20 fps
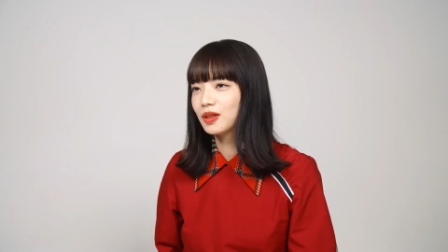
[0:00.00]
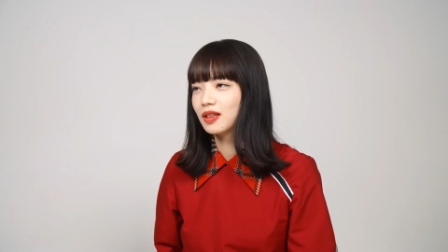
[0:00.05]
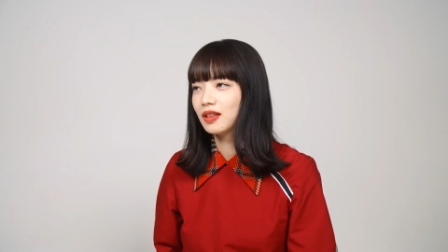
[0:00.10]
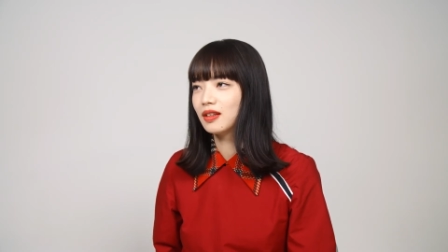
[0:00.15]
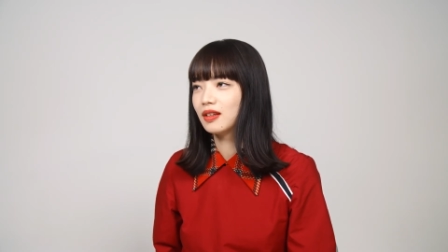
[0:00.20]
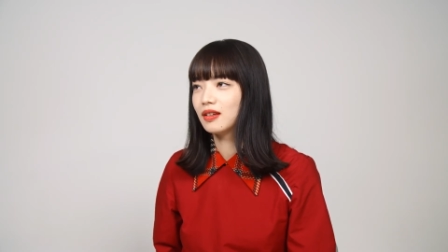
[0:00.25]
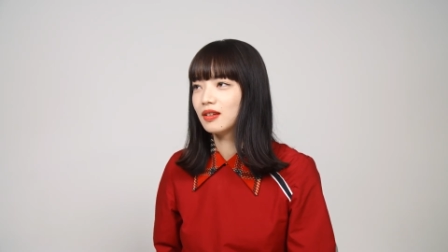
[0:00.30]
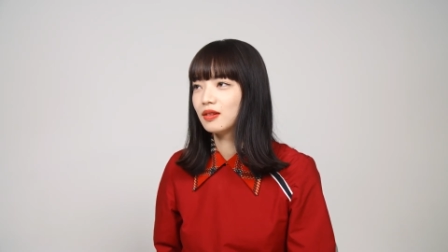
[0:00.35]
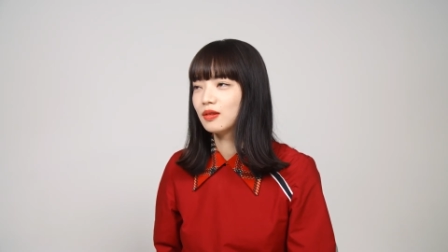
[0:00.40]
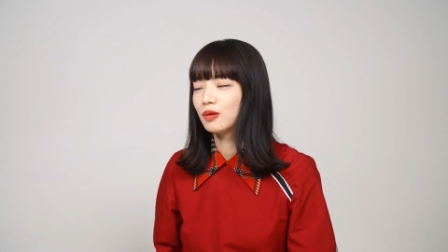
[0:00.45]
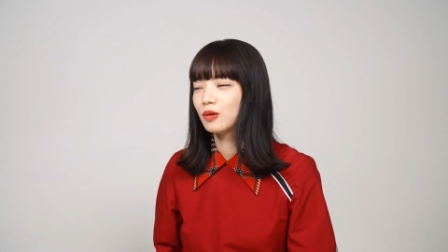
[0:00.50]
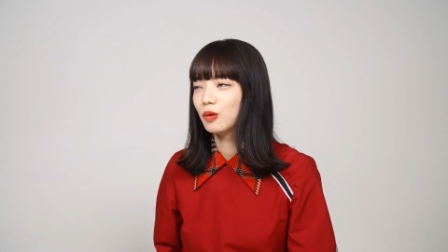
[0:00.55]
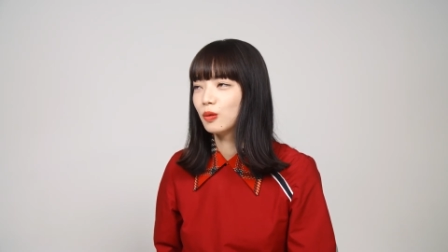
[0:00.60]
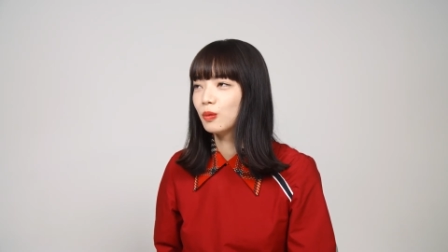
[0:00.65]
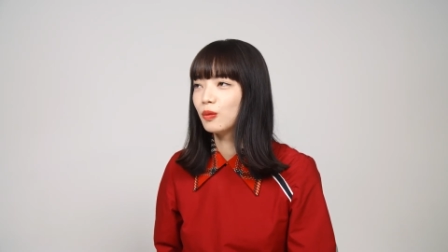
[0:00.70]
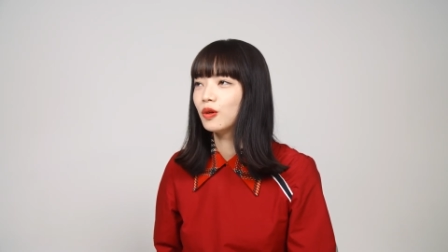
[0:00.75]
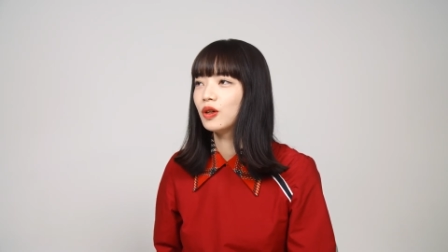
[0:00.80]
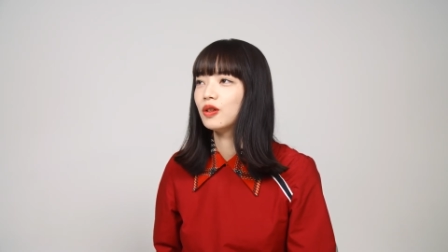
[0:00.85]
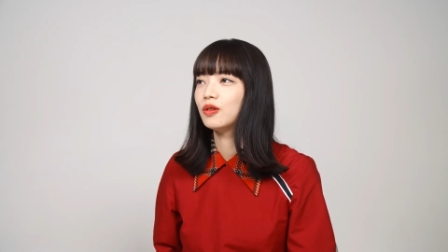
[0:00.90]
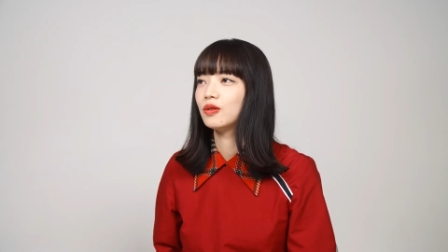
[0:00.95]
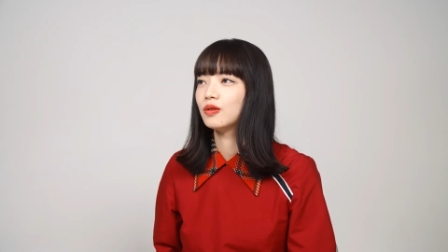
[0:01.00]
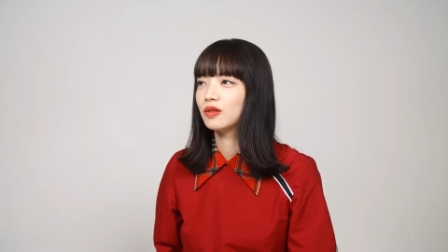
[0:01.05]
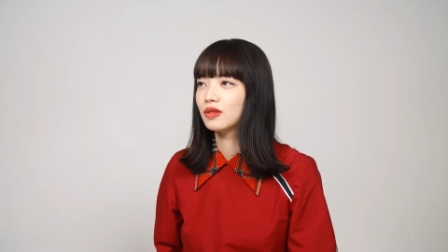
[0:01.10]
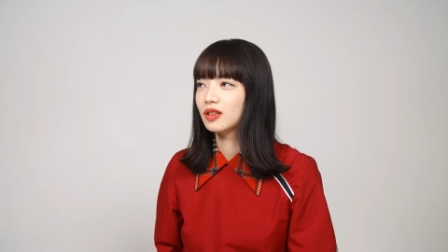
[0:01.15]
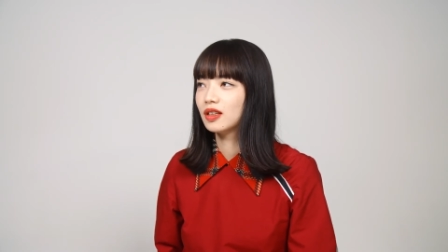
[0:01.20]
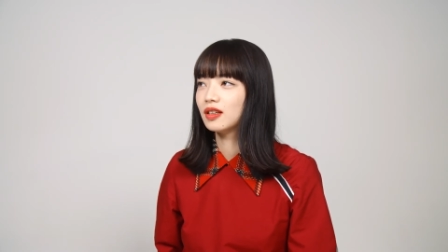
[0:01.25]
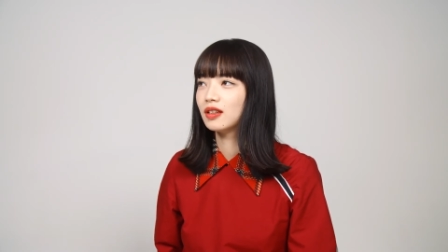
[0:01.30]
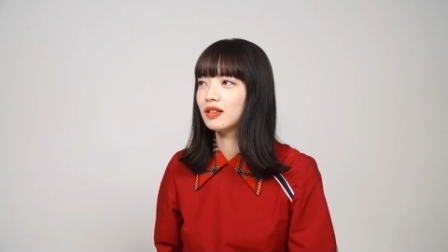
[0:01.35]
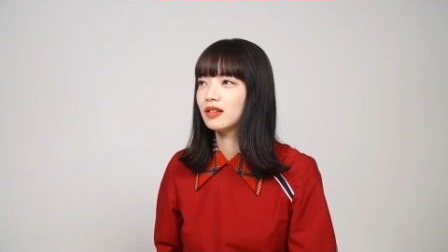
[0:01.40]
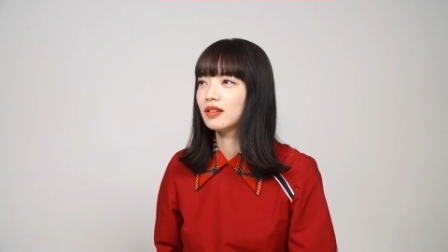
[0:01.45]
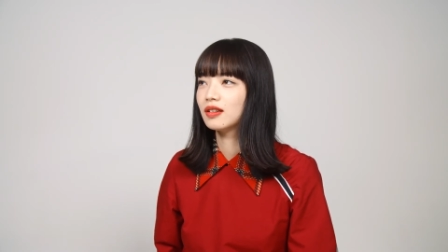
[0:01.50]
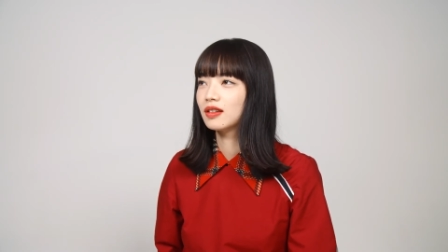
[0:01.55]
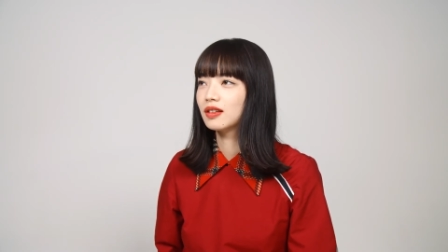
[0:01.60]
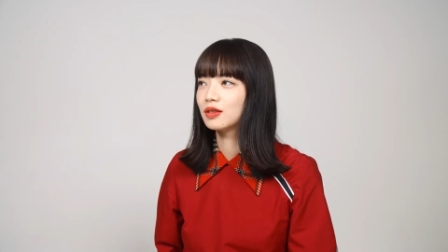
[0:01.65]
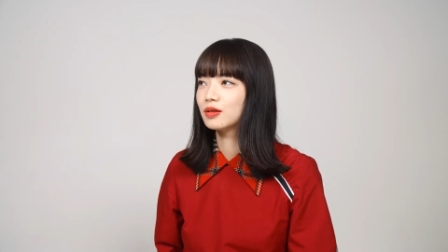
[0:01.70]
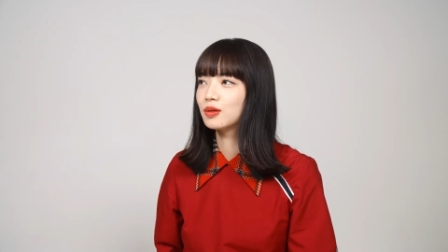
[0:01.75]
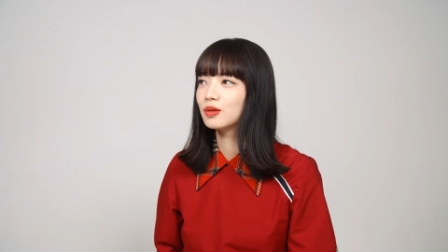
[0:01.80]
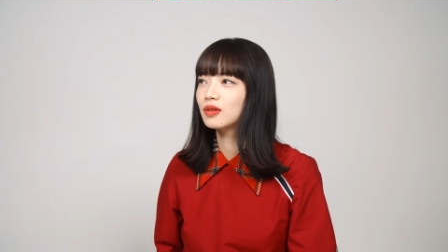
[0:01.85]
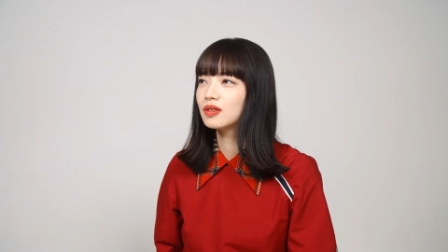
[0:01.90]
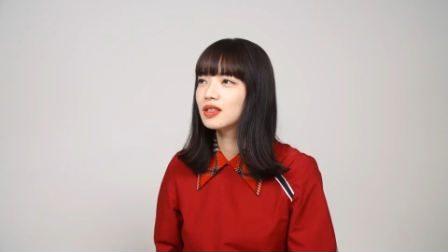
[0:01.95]
て思えるのでなんか
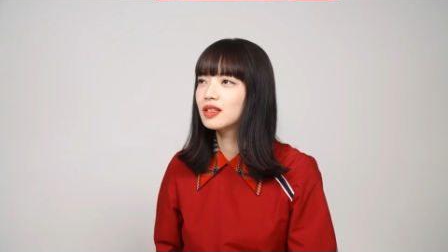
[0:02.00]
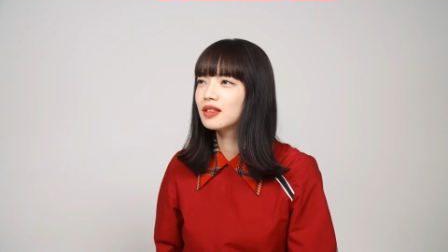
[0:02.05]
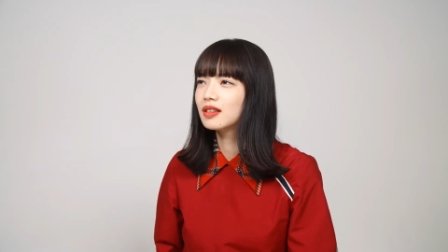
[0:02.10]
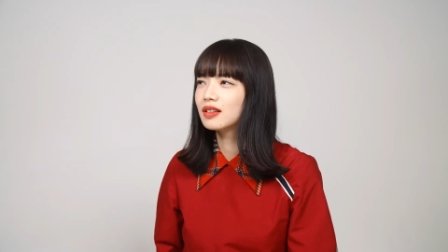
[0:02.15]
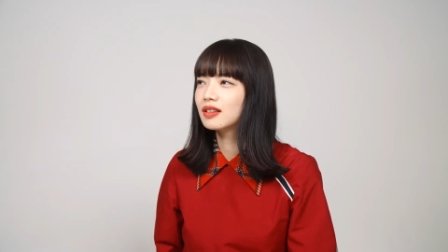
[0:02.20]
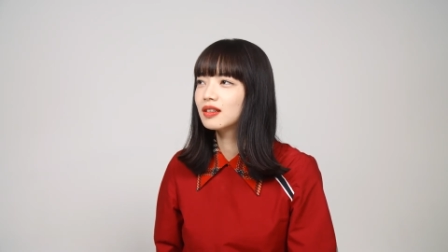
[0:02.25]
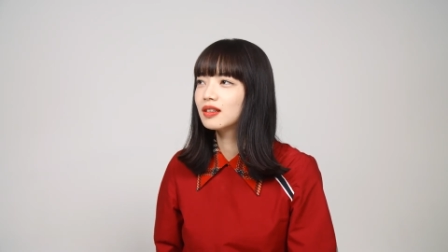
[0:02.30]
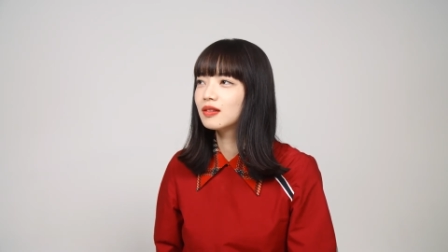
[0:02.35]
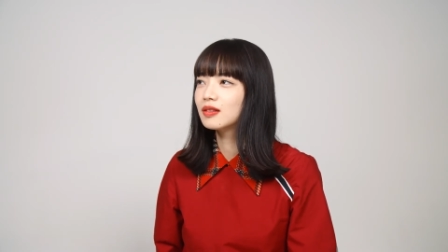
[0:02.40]
その時間